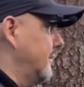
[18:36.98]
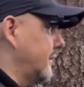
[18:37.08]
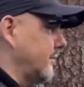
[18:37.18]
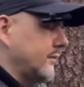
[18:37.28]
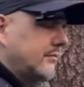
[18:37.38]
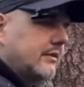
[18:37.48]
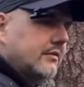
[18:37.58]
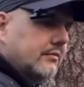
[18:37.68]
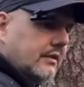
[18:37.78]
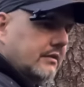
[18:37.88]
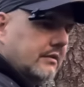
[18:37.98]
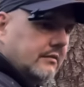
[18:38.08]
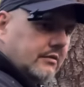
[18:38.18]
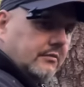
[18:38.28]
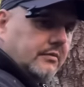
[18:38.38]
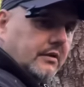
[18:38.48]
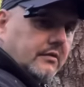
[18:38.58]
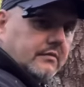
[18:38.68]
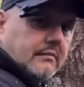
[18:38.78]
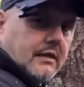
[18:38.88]
w tamtym miejscu też
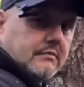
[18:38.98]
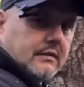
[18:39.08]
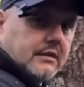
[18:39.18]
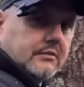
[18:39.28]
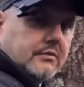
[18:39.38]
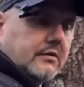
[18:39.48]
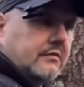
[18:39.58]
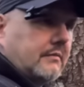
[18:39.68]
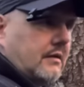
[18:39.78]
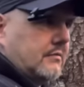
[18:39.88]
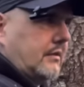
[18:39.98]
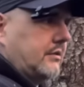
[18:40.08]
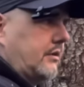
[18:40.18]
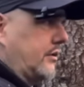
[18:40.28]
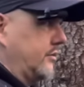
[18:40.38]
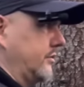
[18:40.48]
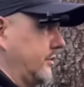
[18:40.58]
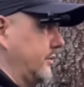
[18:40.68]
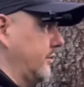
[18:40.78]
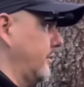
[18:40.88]
szybciej rozmarzła, najszybciej rozmarzła, jeżeli chodzi
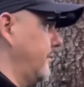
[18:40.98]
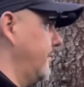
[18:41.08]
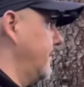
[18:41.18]
o jezioro.